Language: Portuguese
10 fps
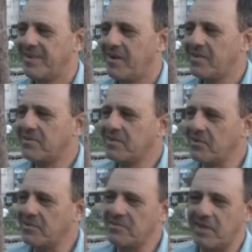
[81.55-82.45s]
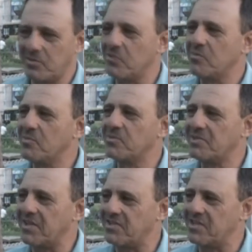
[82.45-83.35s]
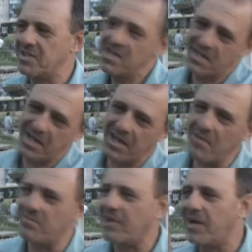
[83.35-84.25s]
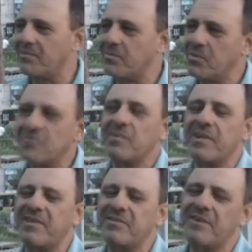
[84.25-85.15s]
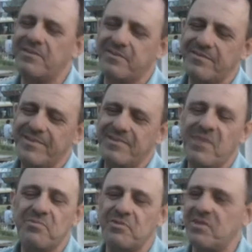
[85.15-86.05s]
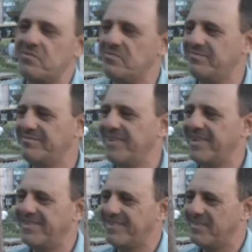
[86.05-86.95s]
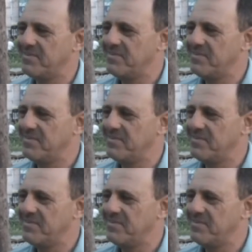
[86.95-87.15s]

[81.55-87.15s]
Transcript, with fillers: Ah, quer é sincronizar todo mundo direitinho, quem quer ir para um lado, para o outro, pedestre, tá 100%, beleza.